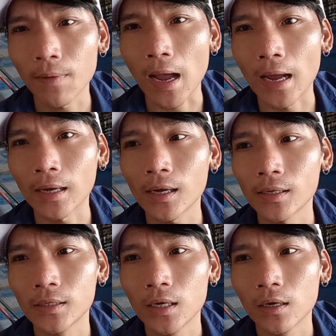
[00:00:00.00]
cái bảng
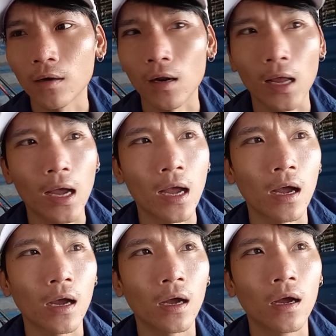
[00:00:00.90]
á gọi
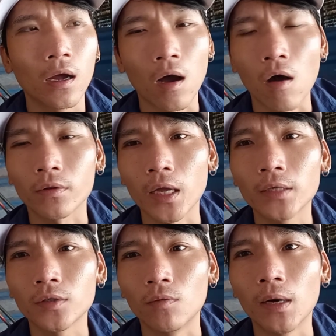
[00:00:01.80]
là họ
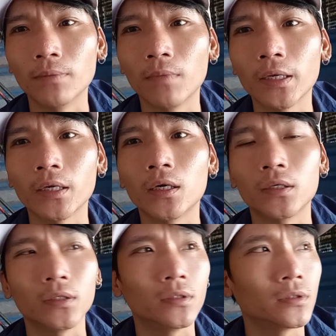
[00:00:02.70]
tên của mình bị
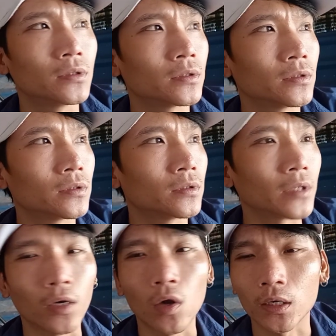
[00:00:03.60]
ừ,
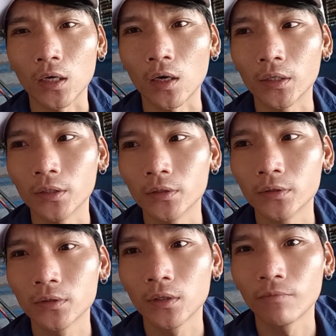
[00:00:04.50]
kỷ luật rồi
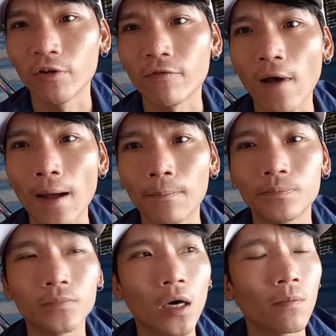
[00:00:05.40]
vi phạm
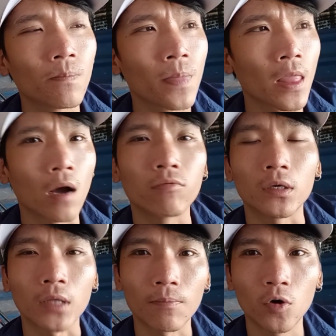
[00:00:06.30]
đúng không
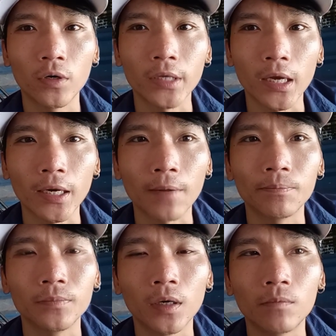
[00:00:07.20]
không được thăm nuôi nha anh
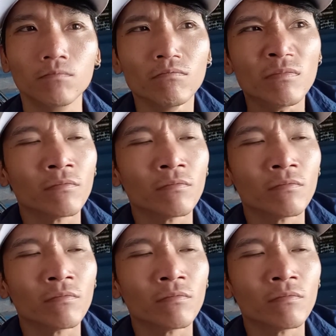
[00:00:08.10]
em đúng không